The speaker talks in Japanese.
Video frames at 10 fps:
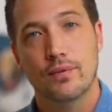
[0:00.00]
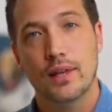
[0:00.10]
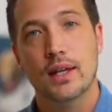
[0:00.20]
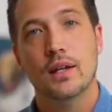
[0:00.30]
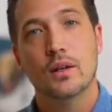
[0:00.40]

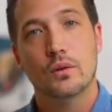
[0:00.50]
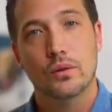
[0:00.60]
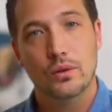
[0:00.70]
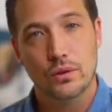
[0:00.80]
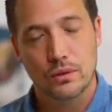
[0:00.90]
で、
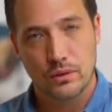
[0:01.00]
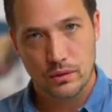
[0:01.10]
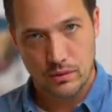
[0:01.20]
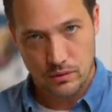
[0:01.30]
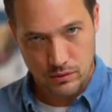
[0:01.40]
この世
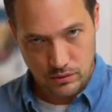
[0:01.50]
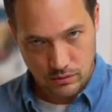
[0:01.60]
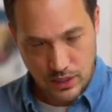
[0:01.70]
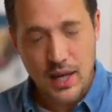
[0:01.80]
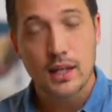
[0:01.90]

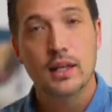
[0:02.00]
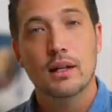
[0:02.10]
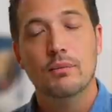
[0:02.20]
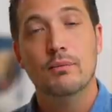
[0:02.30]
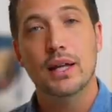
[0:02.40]
は、
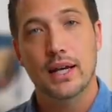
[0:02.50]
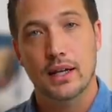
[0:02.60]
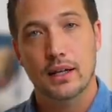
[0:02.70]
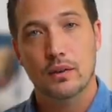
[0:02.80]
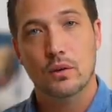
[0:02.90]
ま
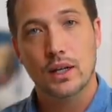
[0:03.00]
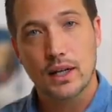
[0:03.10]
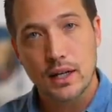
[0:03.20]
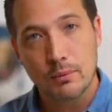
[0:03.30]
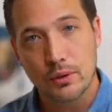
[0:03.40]
だ、これ
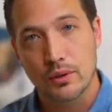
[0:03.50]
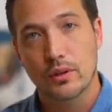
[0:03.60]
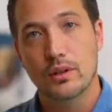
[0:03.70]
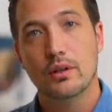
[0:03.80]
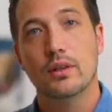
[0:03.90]
からも
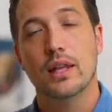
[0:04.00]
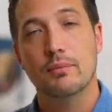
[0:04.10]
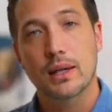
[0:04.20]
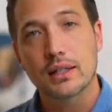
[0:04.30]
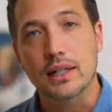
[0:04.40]

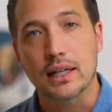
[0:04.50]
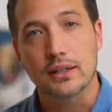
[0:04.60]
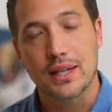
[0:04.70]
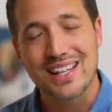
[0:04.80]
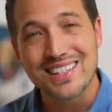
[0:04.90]
何百人、
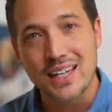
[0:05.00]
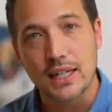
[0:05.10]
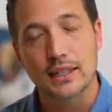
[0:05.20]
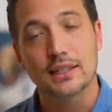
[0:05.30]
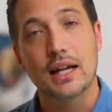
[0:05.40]
何千
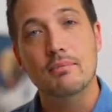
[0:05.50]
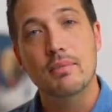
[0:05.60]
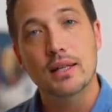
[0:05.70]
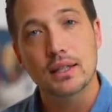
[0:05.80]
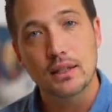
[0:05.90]
人、
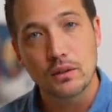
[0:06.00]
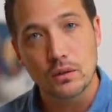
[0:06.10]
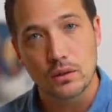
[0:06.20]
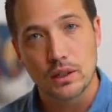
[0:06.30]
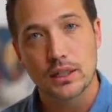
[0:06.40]
何万人
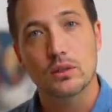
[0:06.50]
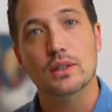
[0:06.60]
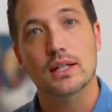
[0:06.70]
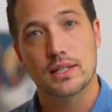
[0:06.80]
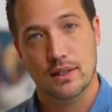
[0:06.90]
の
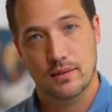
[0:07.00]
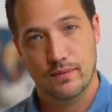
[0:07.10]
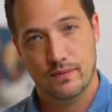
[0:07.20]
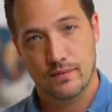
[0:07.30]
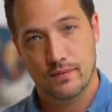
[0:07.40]
人たち、
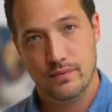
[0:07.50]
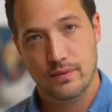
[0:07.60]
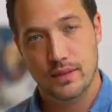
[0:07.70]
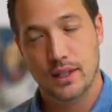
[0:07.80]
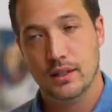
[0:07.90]

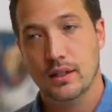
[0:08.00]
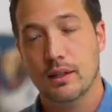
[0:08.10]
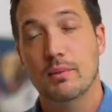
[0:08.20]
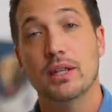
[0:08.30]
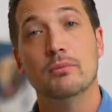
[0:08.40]

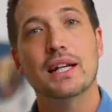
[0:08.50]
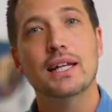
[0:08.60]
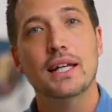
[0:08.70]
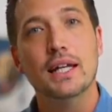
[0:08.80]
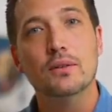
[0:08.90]
まだ生まれ
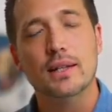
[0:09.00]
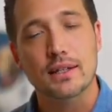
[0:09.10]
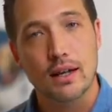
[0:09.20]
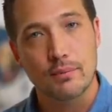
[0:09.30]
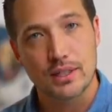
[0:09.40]
てない人た
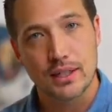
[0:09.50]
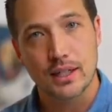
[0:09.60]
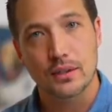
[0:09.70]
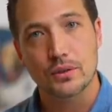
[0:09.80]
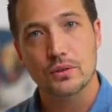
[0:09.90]
ちかもしれな
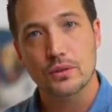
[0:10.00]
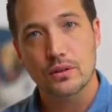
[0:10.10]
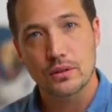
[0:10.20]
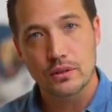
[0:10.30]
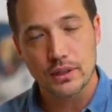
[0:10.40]
いけど、そう
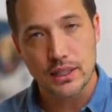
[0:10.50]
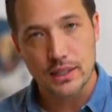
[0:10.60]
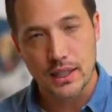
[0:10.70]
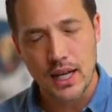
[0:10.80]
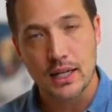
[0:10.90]
いう人た
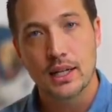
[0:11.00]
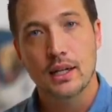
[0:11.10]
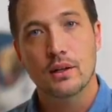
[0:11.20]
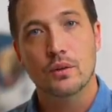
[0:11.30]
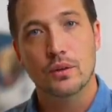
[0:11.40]
ちが
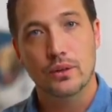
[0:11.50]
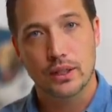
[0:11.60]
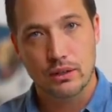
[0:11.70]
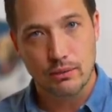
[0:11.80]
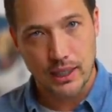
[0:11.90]
この世
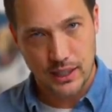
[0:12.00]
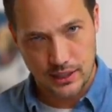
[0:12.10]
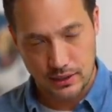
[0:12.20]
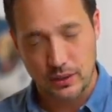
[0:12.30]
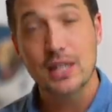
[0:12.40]
に来るわけなん
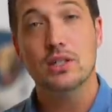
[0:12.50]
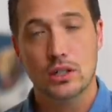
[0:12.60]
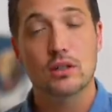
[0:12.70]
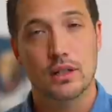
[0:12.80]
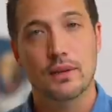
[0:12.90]
ですよね、地
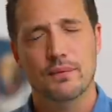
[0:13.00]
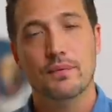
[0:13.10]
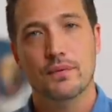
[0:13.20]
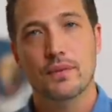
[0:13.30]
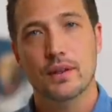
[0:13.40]
球に。
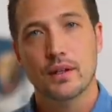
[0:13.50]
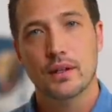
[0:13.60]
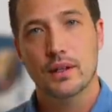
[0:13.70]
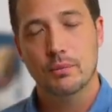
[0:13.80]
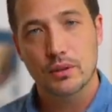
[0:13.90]

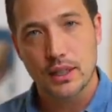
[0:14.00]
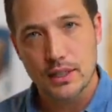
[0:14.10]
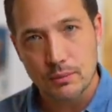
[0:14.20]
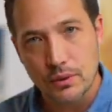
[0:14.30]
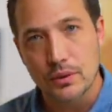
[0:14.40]
で僕た
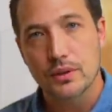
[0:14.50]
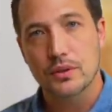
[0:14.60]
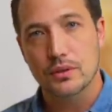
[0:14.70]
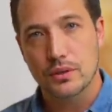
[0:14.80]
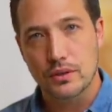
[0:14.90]
ちも
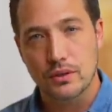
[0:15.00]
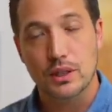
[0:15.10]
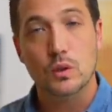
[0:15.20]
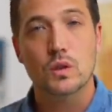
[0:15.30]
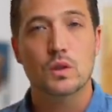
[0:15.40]
そういう
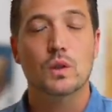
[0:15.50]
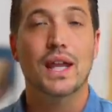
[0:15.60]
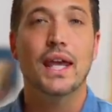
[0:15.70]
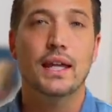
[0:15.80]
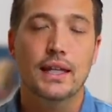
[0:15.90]
一つの
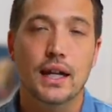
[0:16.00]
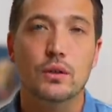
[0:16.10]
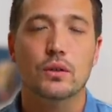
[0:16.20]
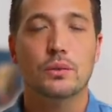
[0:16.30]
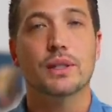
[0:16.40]
例にな
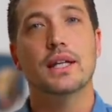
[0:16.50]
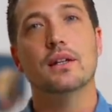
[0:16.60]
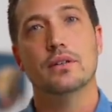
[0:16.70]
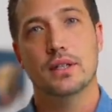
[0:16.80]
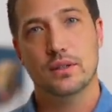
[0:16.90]
ることもで
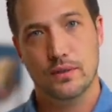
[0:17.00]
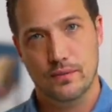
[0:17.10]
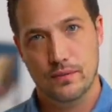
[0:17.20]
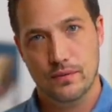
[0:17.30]
きるんですよ。